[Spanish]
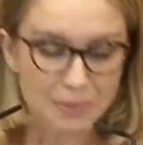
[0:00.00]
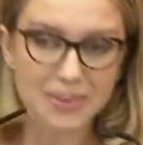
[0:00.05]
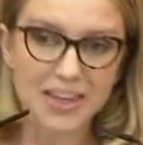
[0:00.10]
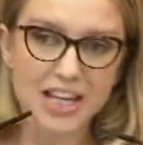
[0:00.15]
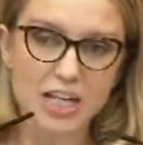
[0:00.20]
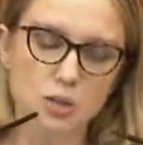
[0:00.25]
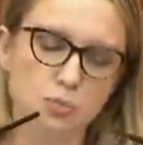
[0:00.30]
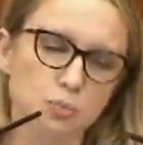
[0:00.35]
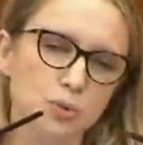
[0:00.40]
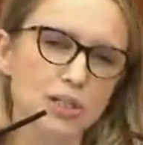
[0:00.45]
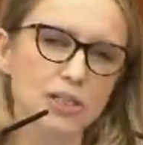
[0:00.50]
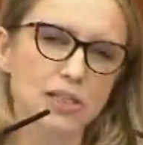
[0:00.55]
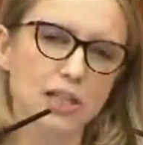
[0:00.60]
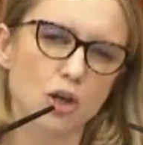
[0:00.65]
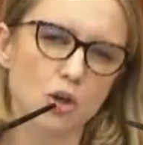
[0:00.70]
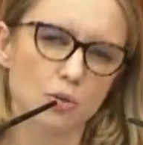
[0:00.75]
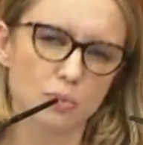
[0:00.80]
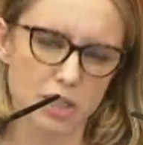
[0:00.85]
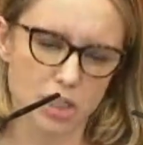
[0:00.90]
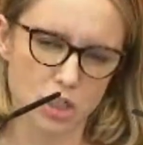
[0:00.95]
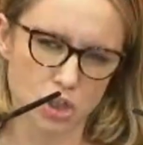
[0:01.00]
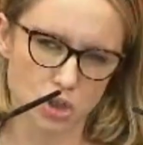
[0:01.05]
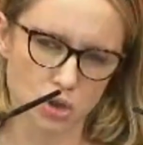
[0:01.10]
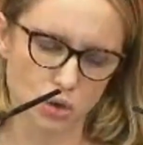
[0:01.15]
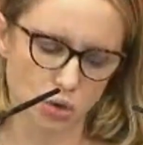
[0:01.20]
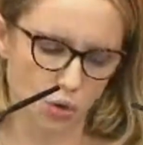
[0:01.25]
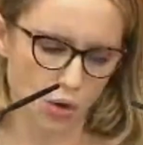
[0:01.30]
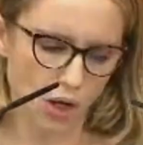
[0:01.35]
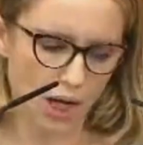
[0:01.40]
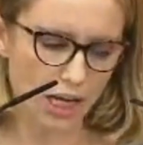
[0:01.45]
después de lo
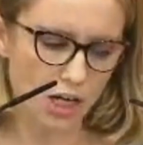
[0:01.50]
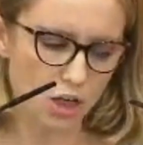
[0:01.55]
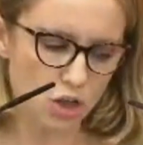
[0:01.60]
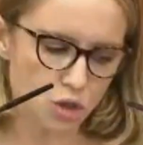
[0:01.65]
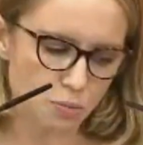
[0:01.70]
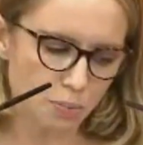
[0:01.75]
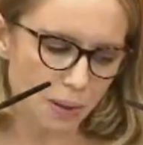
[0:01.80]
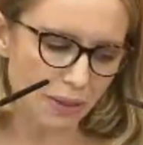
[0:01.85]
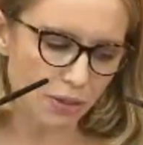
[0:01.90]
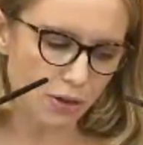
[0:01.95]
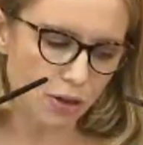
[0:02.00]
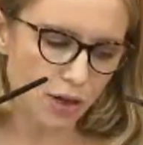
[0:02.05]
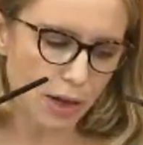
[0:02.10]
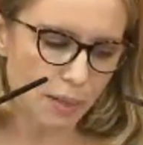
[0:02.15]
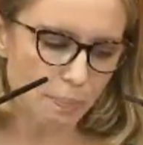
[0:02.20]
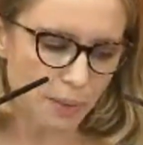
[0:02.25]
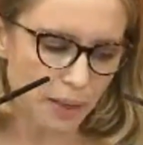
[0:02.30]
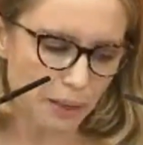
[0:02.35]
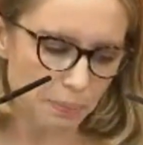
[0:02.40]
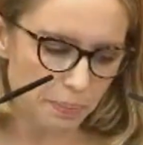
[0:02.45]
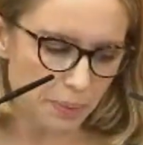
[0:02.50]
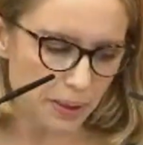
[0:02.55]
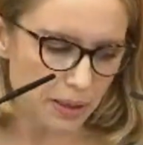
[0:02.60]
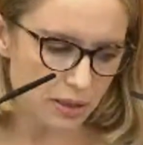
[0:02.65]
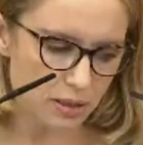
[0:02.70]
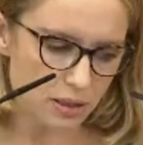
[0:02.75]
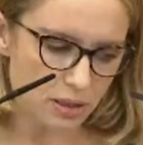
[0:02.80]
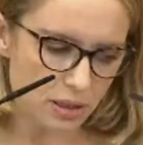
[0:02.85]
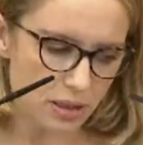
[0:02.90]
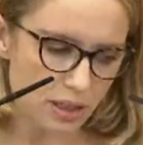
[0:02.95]
visto en los Pandora
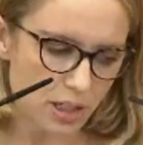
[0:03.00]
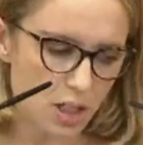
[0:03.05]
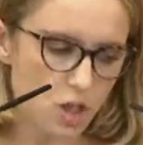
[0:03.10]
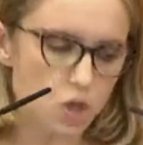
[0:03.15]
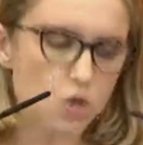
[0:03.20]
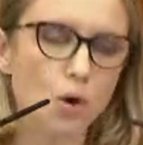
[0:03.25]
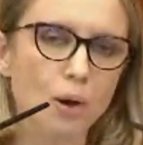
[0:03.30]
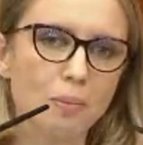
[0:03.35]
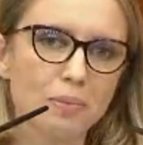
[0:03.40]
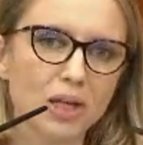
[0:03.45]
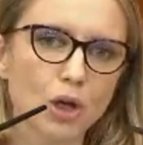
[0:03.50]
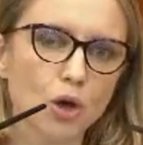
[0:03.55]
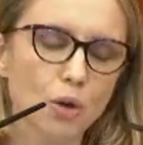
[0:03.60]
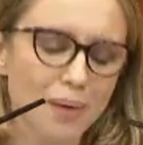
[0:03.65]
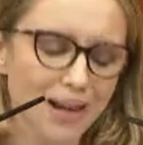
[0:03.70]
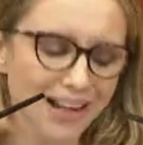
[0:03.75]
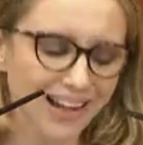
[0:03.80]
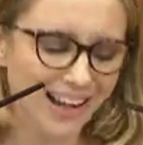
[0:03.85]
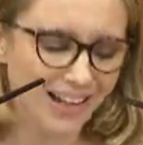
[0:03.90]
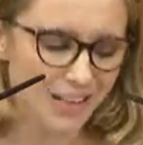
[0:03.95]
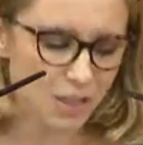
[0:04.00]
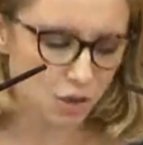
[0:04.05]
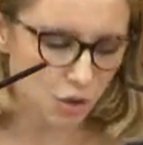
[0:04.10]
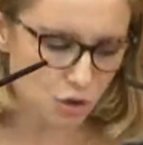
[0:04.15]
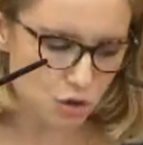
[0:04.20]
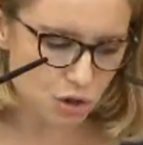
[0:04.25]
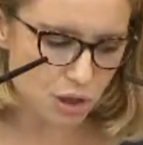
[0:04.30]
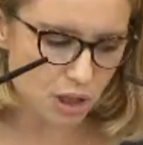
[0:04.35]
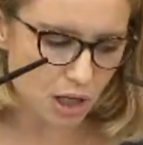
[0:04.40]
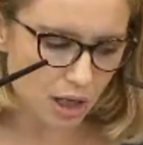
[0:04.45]
Papers y su amigo Vargas
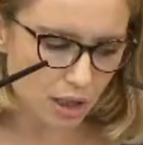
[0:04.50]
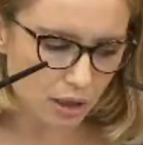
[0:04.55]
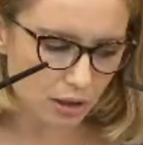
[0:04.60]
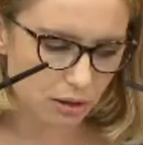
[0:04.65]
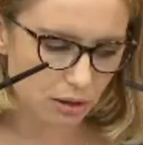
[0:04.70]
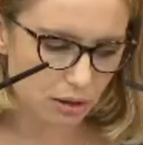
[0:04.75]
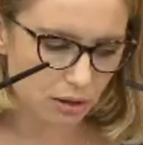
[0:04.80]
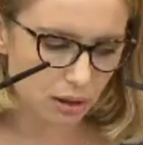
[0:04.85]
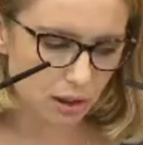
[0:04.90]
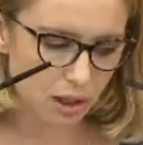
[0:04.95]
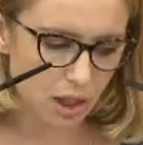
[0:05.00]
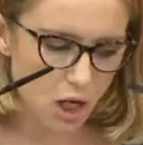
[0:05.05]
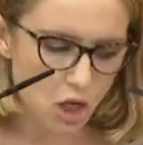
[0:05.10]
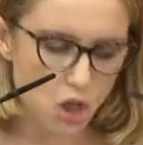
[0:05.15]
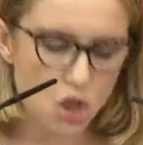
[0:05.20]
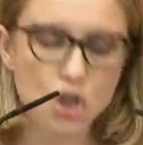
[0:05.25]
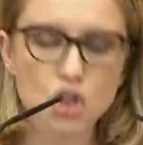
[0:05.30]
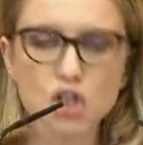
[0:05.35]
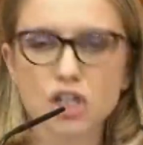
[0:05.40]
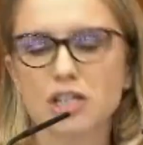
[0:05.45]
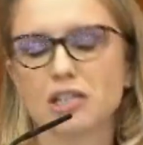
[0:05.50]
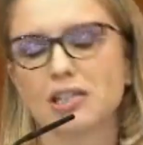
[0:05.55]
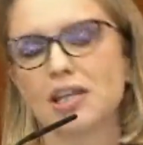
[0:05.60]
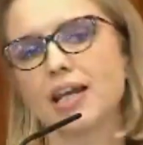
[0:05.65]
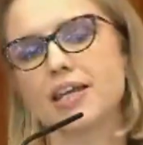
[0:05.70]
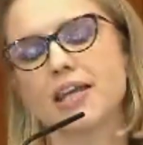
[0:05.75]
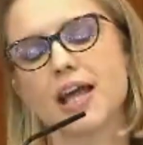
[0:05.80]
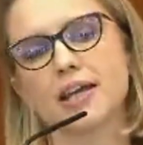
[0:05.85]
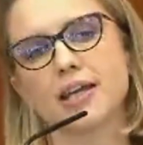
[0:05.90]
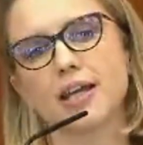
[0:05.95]
Llosa, no nos
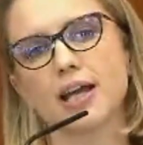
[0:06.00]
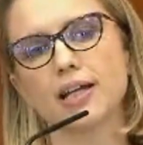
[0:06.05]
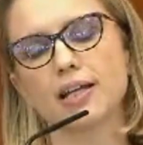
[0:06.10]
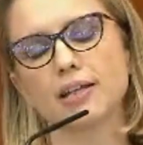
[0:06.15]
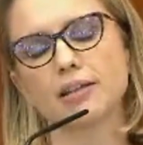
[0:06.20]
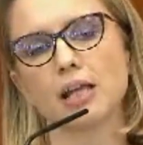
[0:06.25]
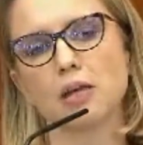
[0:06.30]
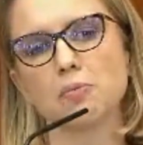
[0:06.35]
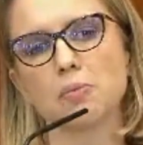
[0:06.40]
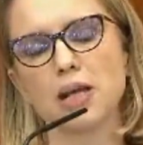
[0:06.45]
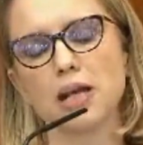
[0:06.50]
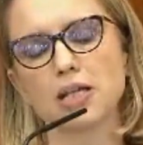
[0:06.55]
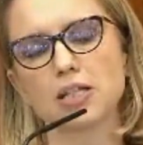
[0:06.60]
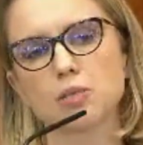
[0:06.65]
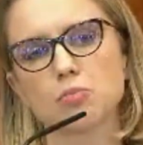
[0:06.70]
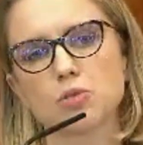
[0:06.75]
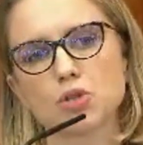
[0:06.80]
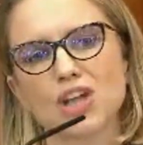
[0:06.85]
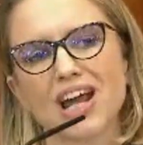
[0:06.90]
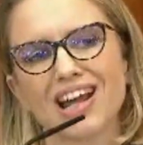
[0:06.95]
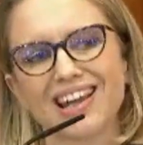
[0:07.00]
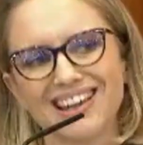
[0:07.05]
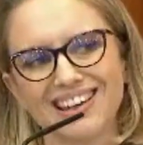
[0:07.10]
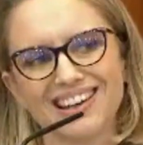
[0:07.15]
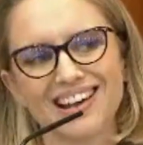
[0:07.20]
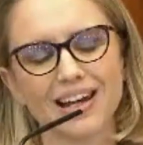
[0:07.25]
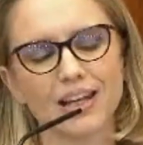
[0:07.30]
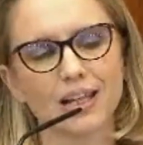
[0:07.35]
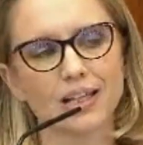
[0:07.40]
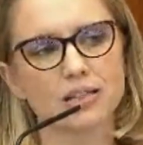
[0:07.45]
extrañaría que terminásemos aquí
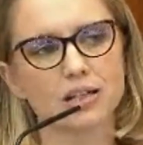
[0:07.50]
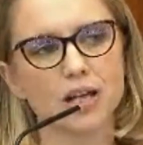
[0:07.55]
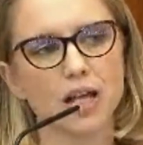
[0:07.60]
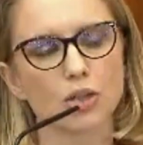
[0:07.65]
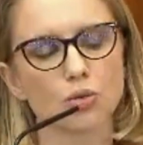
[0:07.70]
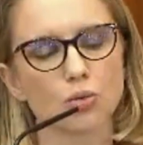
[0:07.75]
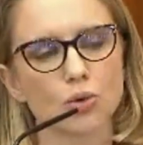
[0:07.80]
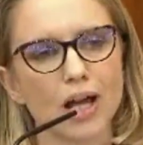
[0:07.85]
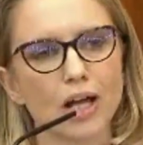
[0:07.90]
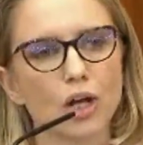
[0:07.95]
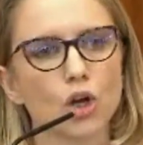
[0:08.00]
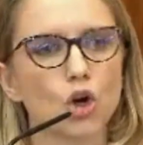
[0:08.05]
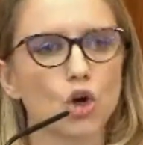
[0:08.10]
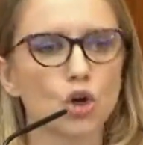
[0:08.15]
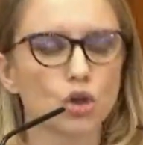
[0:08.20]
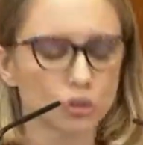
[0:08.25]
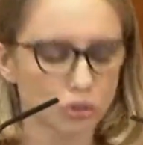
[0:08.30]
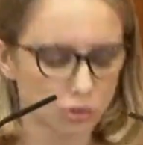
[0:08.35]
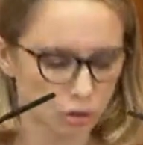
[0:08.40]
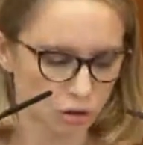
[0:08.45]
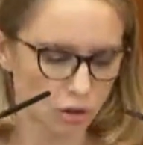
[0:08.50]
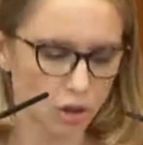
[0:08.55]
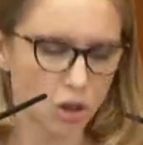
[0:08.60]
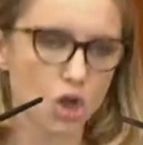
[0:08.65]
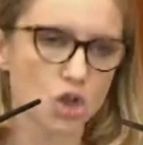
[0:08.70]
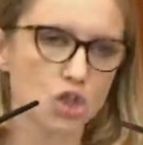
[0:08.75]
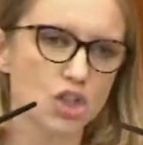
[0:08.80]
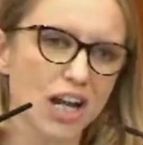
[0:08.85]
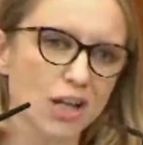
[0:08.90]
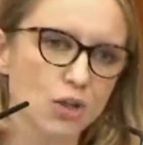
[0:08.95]
la legislatura con
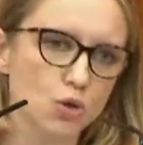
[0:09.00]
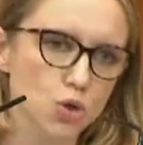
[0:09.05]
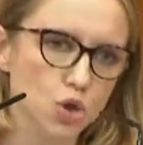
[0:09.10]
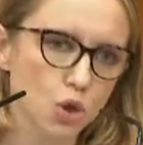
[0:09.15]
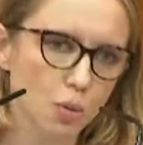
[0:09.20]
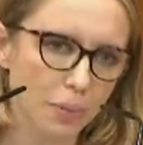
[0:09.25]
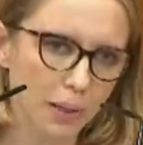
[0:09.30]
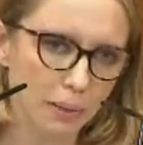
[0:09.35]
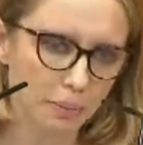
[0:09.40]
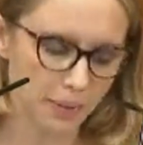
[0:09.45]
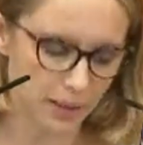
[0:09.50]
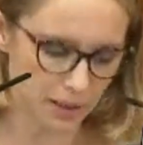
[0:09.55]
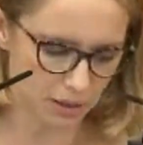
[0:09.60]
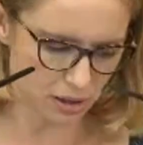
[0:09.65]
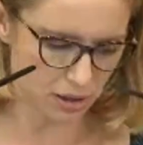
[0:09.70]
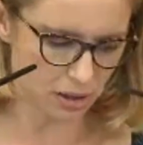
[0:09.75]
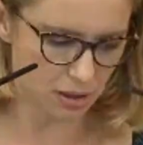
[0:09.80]
los Ayuso Papers.